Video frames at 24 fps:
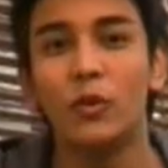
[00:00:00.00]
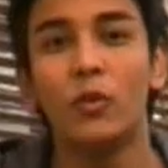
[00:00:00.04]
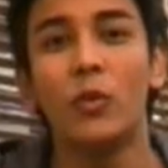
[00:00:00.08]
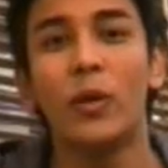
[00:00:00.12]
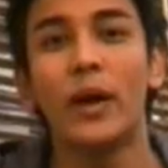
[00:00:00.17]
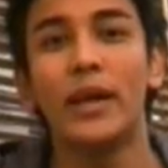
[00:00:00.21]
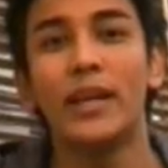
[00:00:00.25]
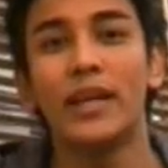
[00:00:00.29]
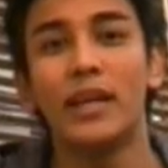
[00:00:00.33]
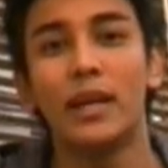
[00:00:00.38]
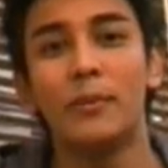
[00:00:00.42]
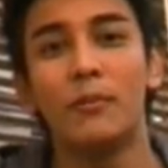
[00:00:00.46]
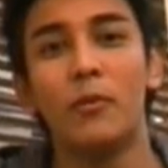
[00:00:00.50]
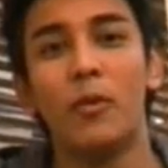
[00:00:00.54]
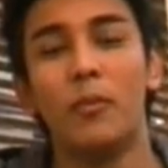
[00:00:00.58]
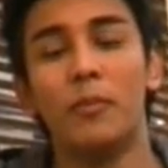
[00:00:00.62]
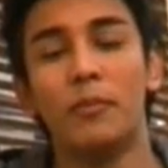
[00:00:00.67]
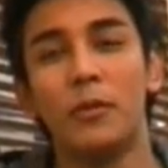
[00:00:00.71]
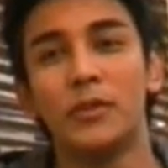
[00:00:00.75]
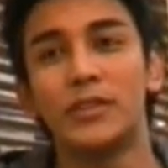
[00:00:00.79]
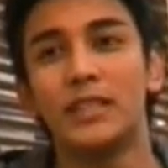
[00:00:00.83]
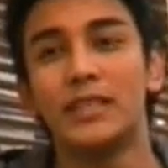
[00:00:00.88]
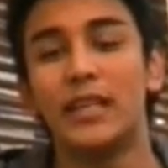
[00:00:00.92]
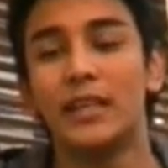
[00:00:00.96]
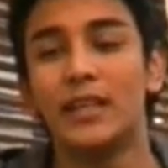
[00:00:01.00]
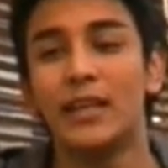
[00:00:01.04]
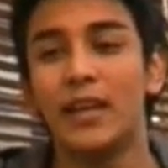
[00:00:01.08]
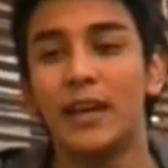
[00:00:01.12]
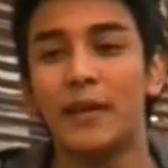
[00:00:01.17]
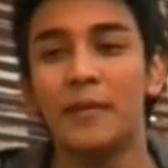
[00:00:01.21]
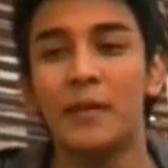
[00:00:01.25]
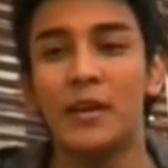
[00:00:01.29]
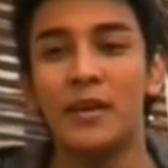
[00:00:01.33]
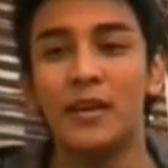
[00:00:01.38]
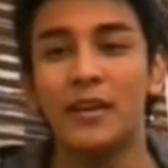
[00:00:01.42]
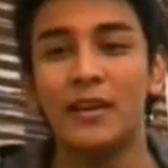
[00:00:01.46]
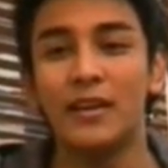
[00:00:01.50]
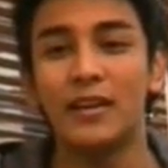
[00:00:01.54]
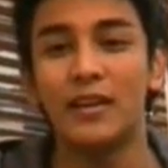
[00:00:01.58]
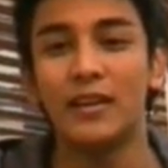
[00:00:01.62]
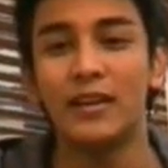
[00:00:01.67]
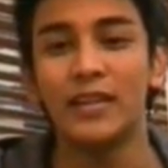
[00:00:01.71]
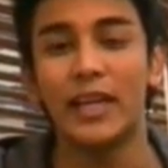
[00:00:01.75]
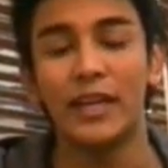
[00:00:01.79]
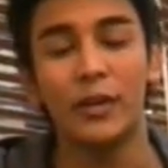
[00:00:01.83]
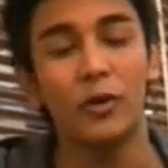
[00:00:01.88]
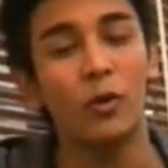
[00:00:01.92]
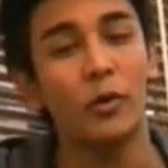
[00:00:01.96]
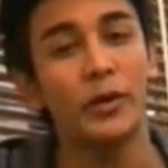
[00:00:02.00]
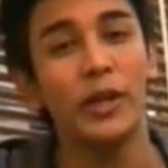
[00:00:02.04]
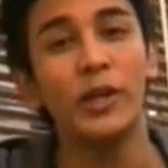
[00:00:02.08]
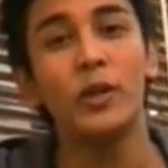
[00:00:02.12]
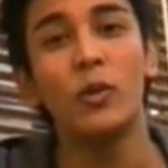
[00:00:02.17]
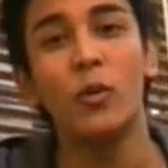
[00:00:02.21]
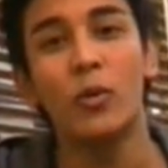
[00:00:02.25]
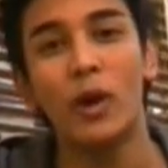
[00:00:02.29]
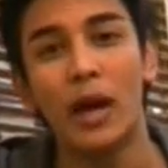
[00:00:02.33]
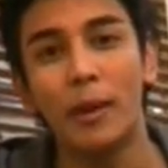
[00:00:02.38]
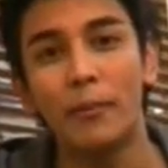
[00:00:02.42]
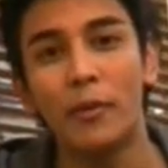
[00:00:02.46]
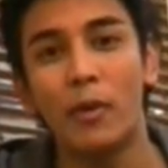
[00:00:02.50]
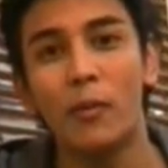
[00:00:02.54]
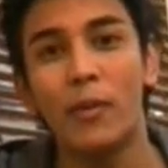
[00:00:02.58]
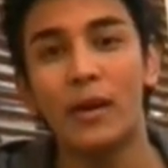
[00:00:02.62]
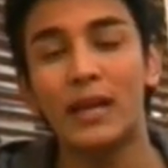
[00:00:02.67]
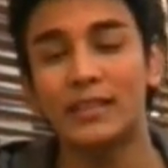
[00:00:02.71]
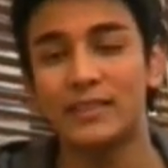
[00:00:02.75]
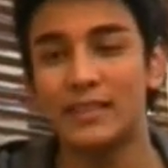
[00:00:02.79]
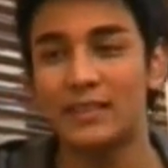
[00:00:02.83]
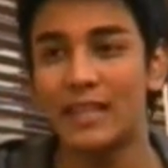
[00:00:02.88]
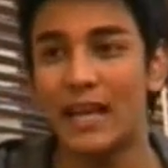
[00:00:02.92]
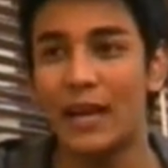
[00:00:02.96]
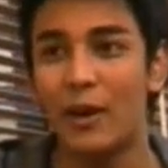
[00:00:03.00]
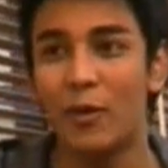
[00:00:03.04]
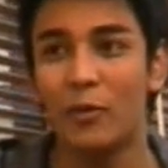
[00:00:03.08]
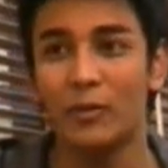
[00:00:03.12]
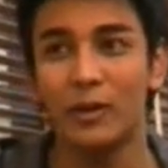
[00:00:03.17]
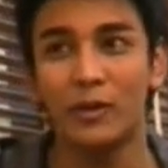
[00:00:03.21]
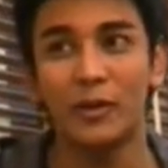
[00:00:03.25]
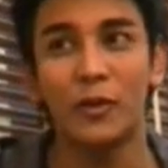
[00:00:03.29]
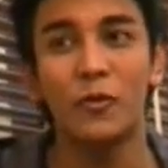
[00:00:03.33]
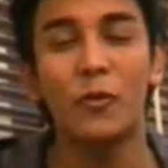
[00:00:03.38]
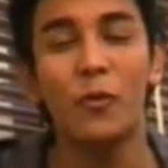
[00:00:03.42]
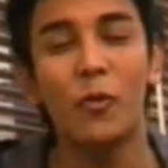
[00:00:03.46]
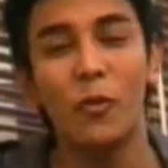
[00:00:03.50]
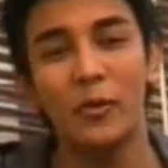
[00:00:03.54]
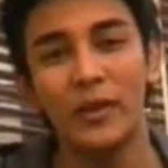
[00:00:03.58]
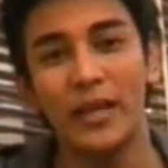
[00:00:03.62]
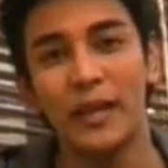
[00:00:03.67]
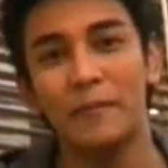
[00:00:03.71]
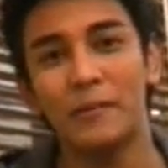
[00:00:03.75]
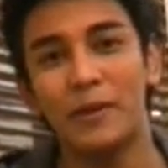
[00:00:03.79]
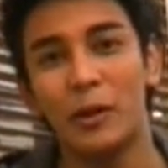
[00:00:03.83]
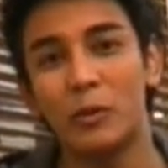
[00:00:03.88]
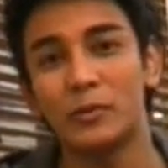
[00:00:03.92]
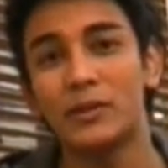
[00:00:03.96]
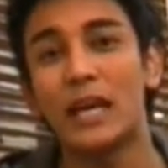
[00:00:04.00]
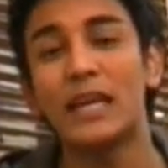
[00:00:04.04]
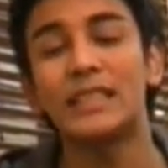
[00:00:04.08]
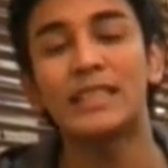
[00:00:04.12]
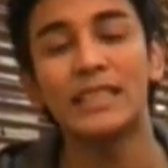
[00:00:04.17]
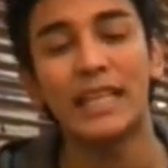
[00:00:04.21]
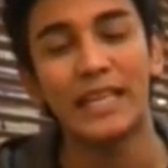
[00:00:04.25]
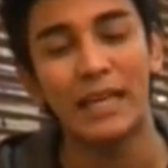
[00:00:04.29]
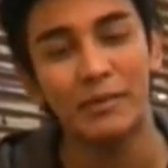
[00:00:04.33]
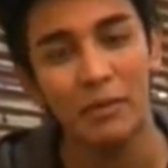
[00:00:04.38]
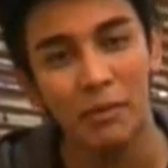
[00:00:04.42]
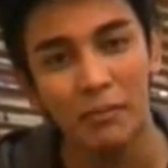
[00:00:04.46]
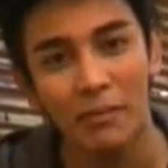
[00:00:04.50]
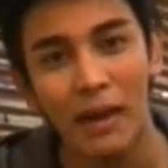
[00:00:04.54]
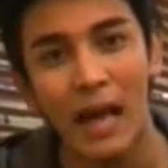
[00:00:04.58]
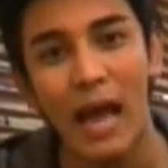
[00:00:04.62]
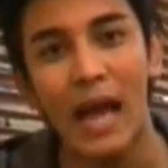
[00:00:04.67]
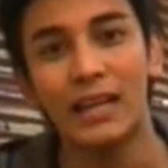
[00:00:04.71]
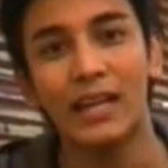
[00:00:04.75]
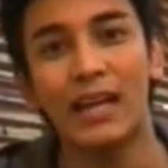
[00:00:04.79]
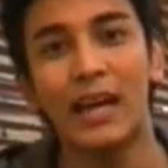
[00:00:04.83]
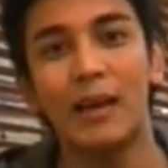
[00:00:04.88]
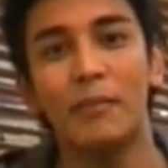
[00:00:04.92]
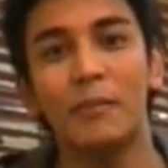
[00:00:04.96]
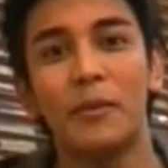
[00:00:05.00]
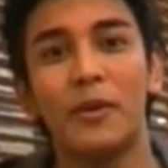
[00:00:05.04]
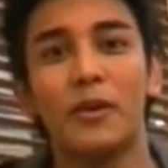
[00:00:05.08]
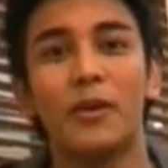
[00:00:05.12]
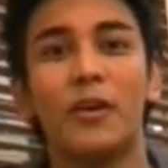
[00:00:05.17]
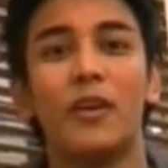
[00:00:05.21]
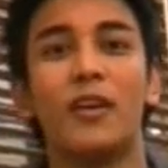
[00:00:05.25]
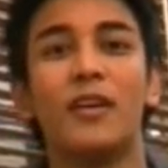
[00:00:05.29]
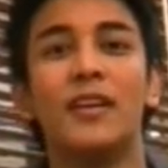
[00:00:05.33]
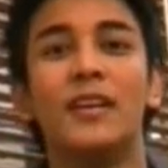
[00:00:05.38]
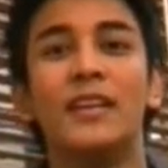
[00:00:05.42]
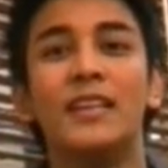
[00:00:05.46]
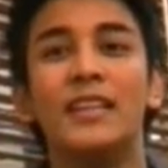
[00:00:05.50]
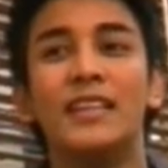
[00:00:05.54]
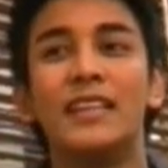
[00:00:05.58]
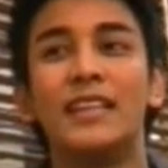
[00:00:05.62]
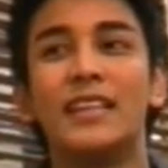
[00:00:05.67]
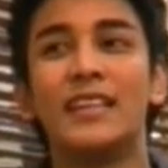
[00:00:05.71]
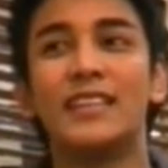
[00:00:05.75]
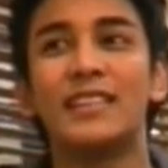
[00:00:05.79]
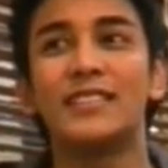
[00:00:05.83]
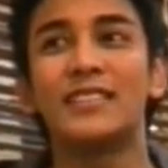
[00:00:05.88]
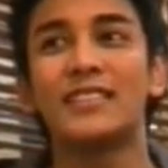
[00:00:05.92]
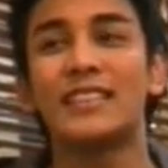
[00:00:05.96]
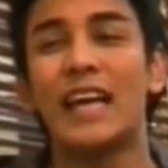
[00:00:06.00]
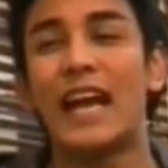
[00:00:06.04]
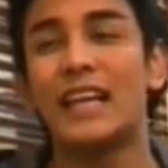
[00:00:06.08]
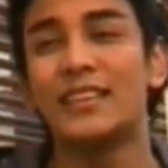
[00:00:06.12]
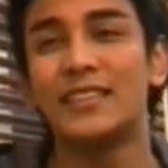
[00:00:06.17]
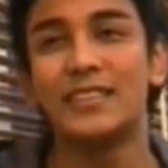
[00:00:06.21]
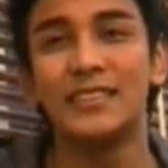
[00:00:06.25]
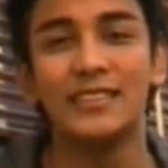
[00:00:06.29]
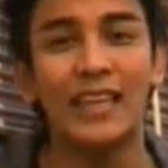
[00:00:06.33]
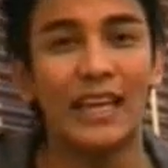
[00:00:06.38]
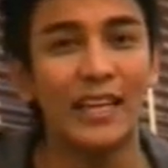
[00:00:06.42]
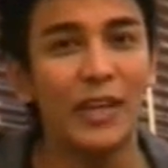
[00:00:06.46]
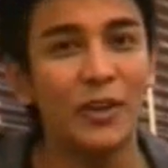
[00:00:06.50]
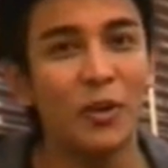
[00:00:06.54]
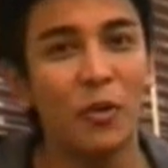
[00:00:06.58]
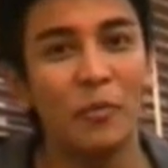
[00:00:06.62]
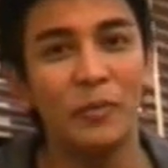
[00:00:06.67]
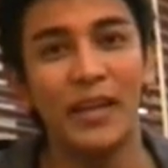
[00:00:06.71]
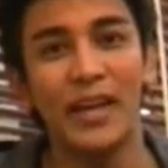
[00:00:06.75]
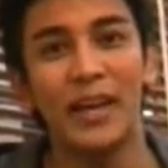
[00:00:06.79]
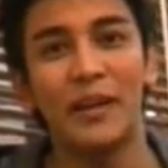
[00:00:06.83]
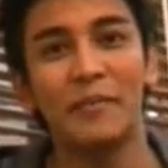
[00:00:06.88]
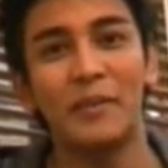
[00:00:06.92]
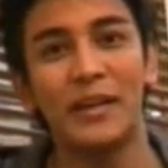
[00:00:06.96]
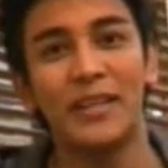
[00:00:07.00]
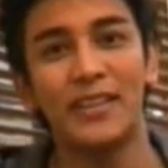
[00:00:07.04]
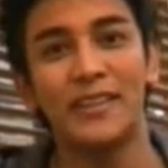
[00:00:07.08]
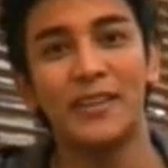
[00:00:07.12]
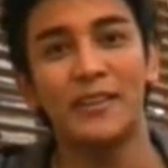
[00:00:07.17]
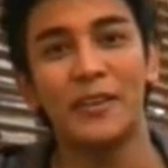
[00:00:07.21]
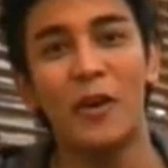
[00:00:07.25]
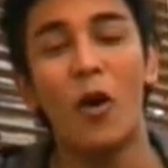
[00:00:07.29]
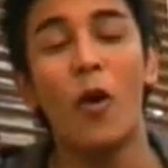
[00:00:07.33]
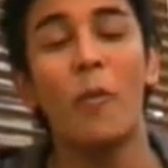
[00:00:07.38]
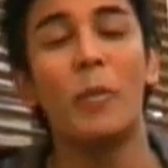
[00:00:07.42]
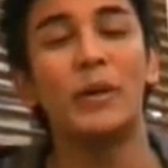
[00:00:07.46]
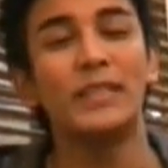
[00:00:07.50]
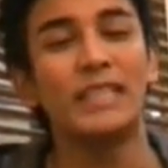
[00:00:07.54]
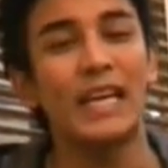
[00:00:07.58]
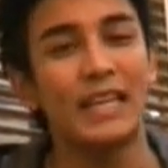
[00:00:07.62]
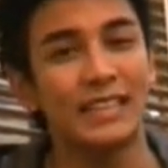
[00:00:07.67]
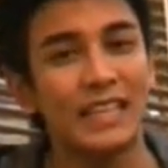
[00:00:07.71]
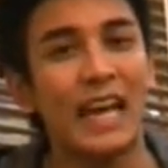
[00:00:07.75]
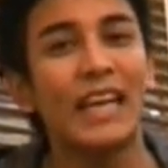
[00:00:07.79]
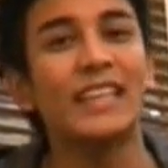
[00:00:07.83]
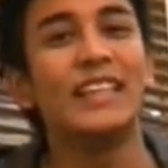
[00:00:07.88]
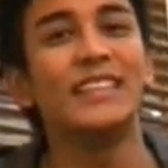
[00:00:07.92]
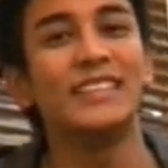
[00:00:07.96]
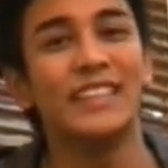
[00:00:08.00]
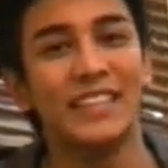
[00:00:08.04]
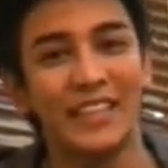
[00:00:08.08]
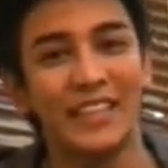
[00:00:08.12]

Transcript: จริงๆด้วยนะครับผมเพราะฉะนั้นเนี่ยอยากให้ทุกคนได้ดูครับเพราะว่าการแสดงของเราทั้งคู่เนี่ยเราตั้งใจเล่นมากๆนะครับแล้วก็การสื่อสารอารมณ์เนี่ยมันออกมาจากใจ